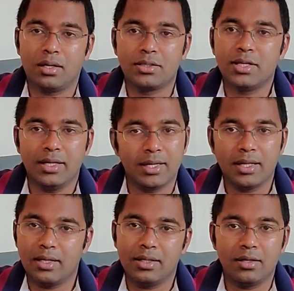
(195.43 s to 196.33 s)
ஸ்டேட்டில்
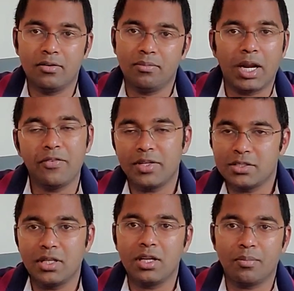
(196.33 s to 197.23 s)
நிறைய
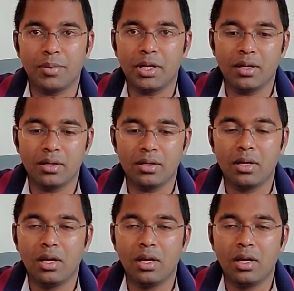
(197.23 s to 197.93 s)
மேனுஃபேக்சரிங் கம்பெனி இருக்குது